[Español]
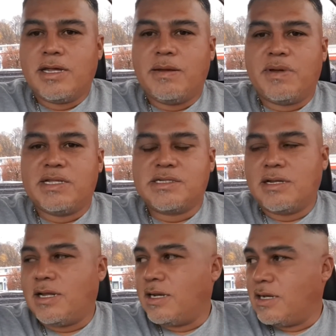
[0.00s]
Y me
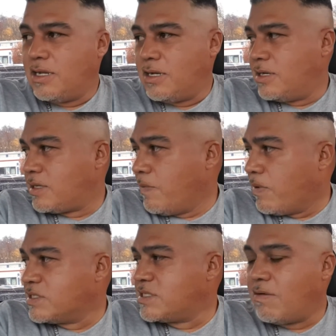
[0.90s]
dice, el,
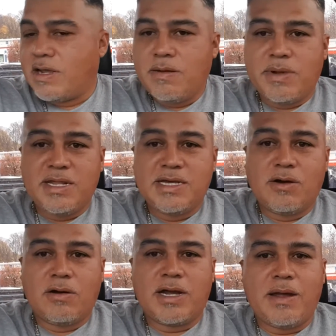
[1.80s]
tipo que estaba ahí me
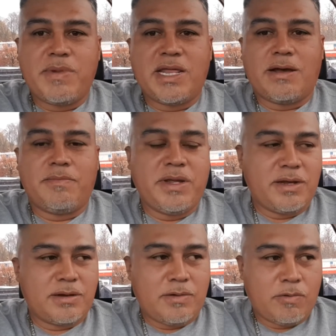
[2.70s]
dijo que me da,
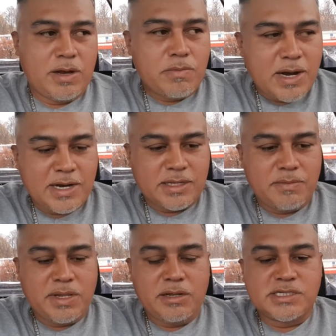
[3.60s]
fue el
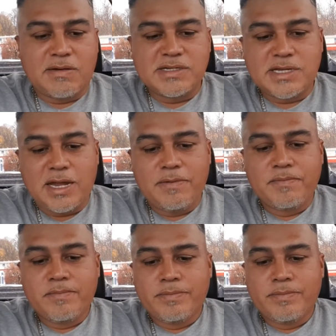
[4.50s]
me dijo, ¿sabes qué?